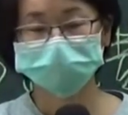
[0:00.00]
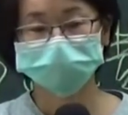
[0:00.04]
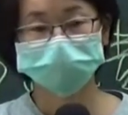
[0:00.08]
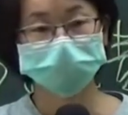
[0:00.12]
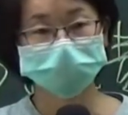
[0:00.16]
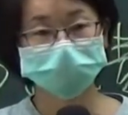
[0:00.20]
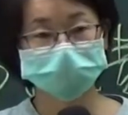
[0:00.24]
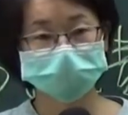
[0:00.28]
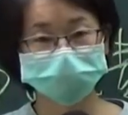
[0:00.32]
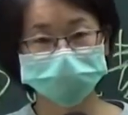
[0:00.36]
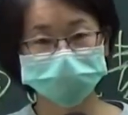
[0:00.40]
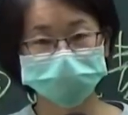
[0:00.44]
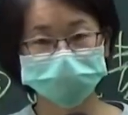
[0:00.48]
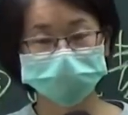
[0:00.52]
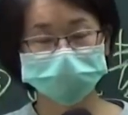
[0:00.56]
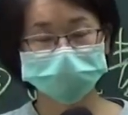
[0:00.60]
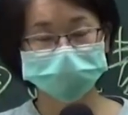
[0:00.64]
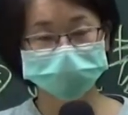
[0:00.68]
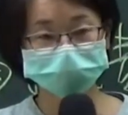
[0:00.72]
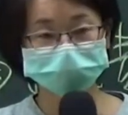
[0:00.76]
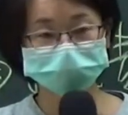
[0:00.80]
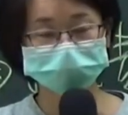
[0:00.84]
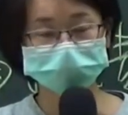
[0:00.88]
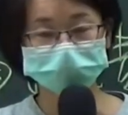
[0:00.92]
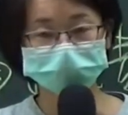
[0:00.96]
这个集运点
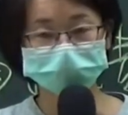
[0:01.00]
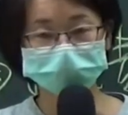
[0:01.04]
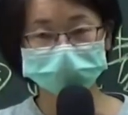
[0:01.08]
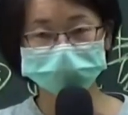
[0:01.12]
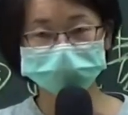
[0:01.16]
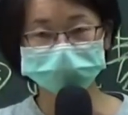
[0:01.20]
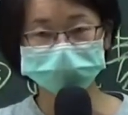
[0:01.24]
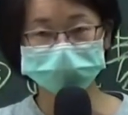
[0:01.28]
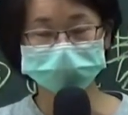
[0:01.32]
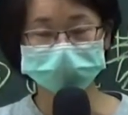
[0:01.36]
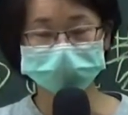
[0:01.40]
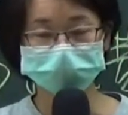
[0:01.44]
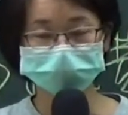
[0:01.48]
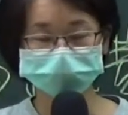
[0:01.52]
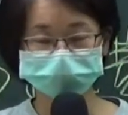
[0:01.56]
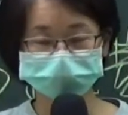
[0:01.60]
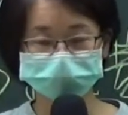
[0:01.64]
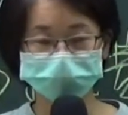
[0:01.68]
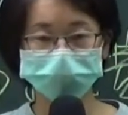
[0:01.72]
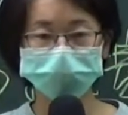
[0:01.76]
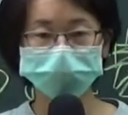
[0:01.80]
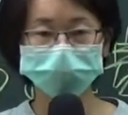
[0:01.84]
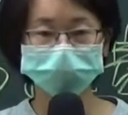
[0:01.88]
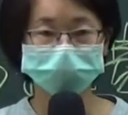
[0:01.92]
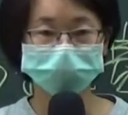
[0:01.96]
目的地碰到
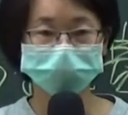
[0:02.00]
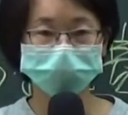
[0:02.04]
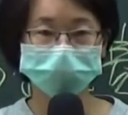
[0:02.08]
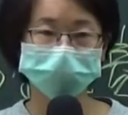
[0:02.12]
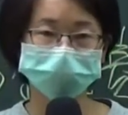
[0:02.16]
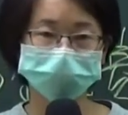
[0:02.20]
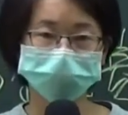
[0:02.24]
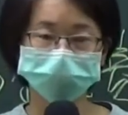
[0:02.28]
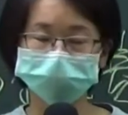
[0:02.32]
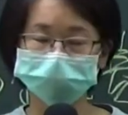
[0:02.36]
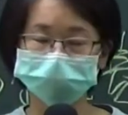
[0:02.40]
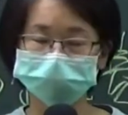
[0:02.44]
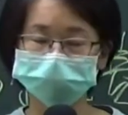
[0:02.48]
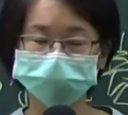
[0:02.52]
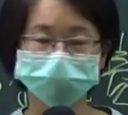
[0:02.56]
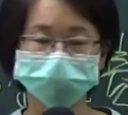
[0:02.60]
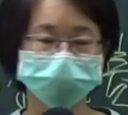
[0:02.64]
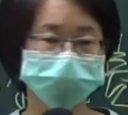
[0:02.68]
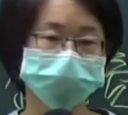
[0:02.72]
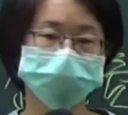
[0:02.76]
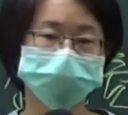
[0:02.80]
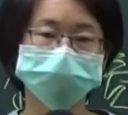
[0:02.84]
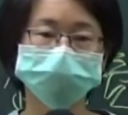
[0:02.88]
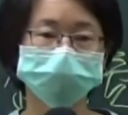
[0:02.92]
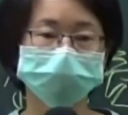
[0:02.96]
存货的判断的时候，
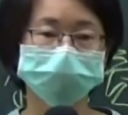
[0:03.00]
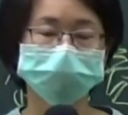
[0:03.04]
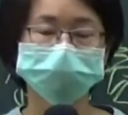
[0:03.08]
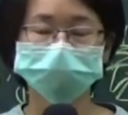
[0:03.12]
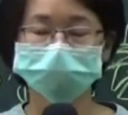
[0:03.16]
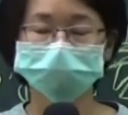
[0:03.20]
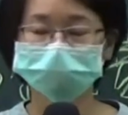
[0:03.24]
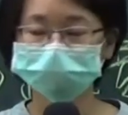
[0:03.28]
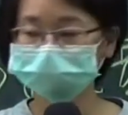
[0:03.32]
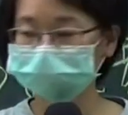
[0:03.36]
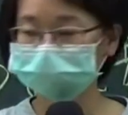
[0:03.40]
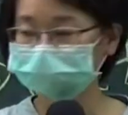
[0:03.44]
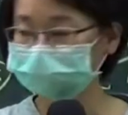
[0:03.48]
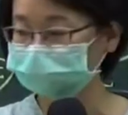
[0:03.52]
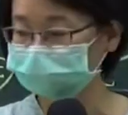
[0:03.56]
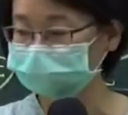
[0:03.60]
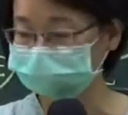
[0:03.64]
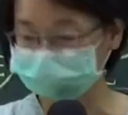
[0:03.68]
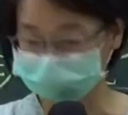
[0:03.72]
也是非常重